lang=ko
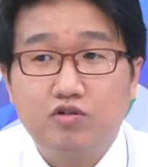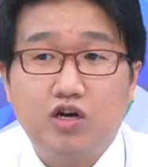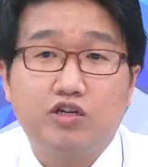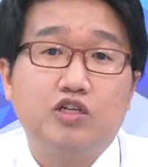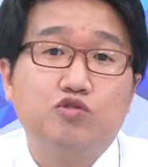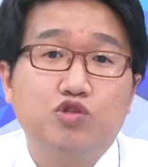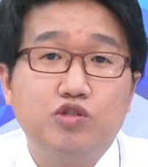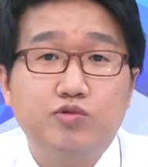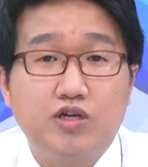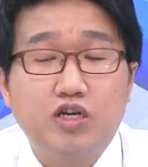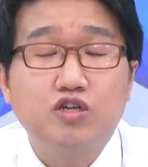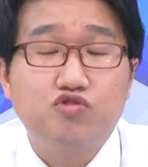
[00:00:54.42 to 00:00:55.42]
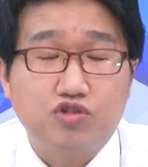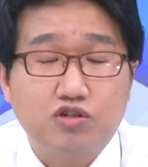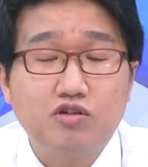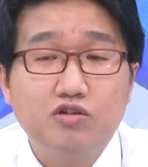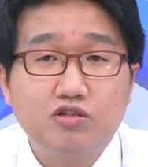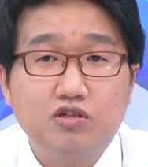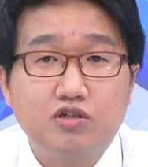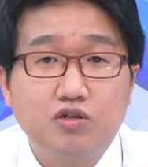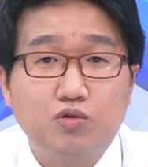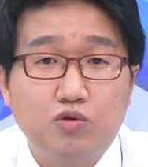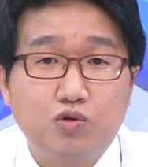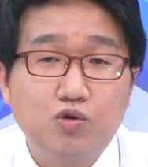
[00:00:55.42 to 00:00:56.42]
우리 아나운서님이 얘기해 주셨던
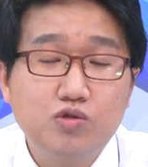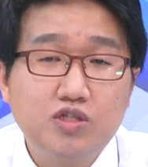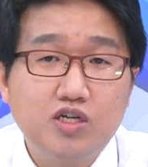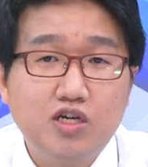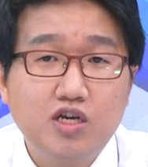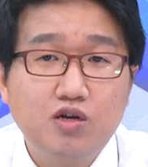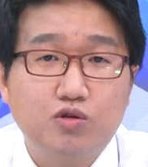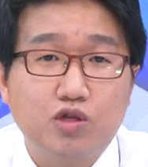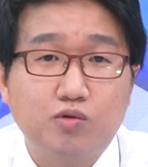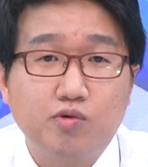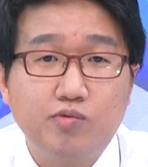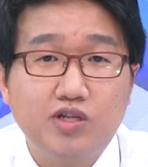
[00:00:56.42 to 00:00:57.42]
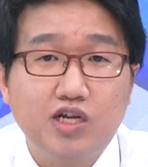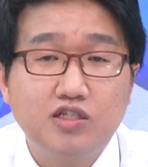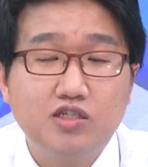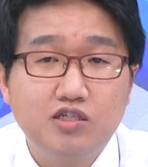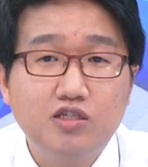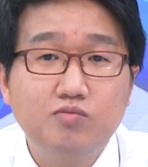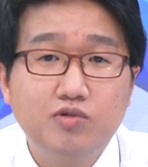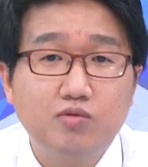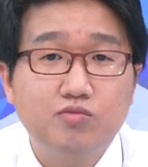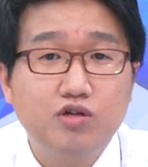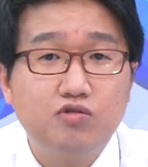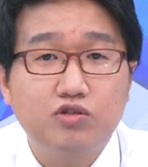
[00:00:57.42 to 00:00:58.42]
것처럼 오늘 코스닥의 어떻게 보면 상승 흐름
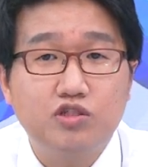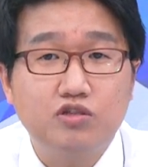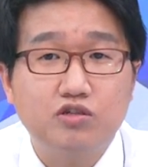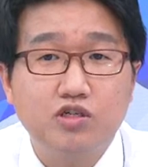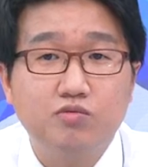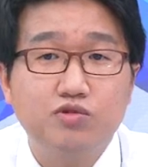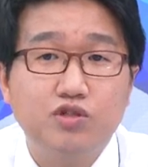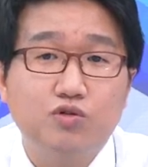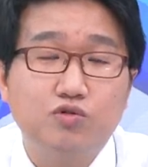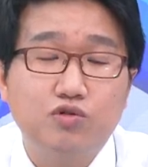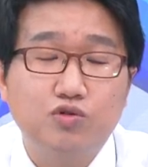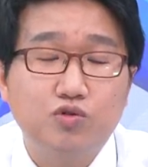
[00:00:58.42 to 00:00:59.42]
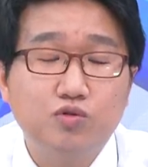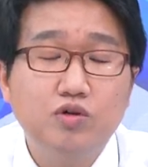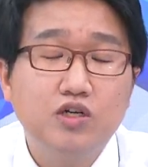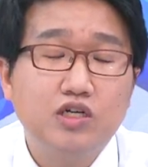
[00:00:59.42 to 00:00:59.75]
때문에 우리 시청자분들이 오늘은 조금